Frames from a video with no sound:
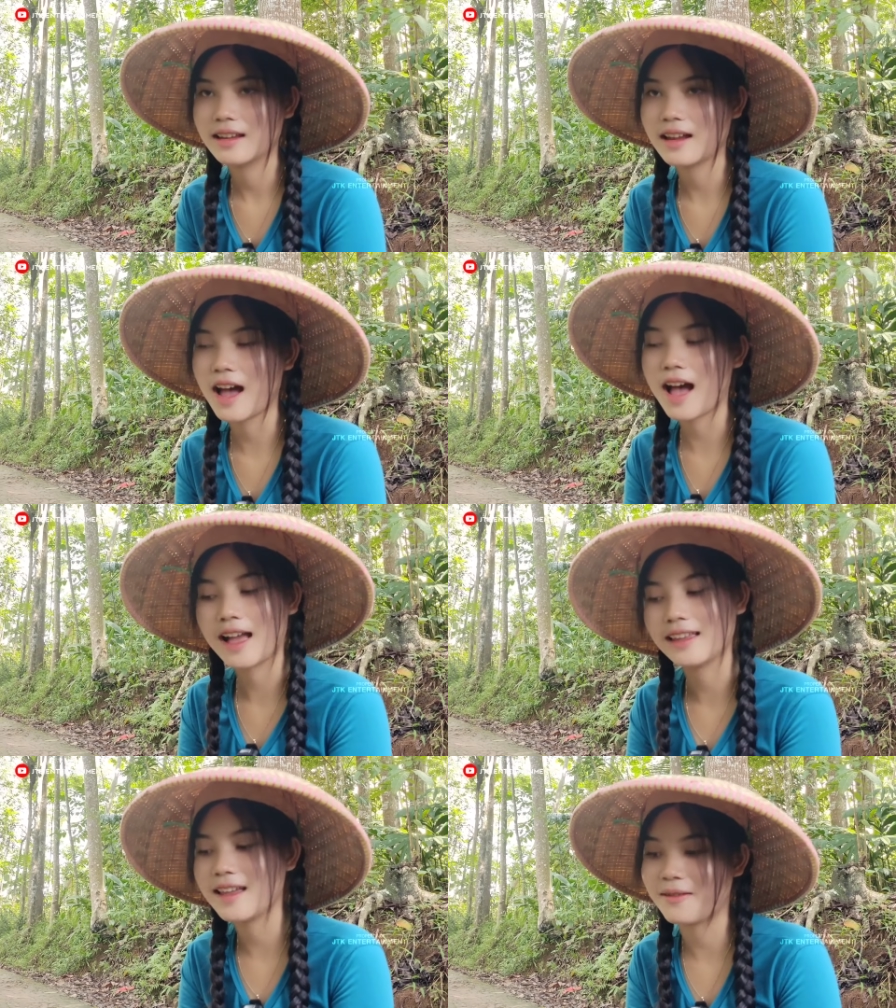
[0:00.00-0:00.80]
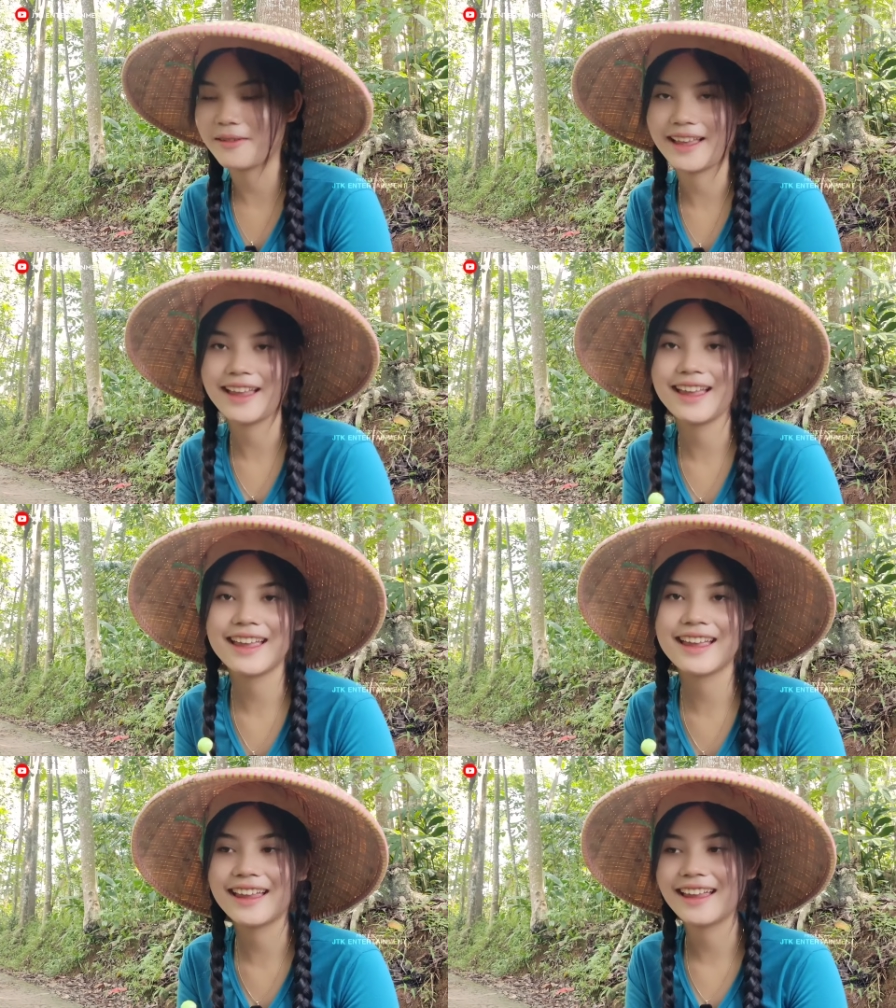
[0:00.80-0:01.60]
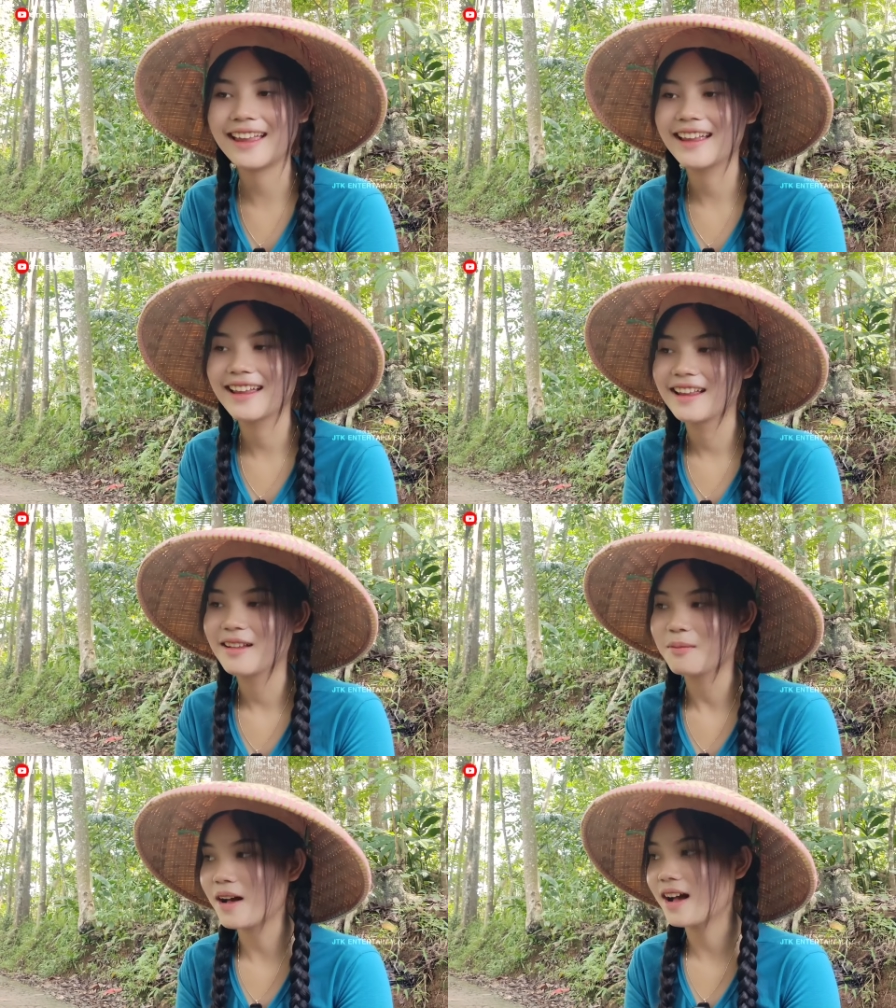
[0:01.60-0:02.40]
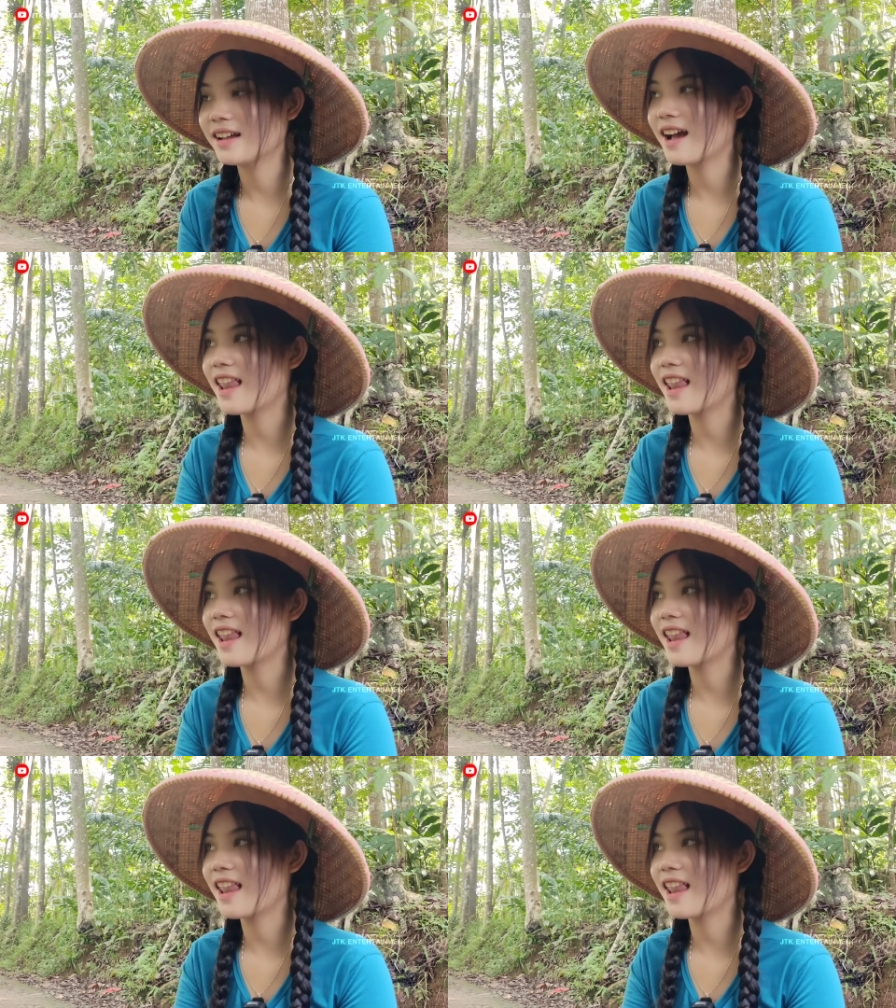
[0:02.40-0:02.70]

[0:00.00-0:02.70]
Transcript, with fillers: aya we aya we sudah tahu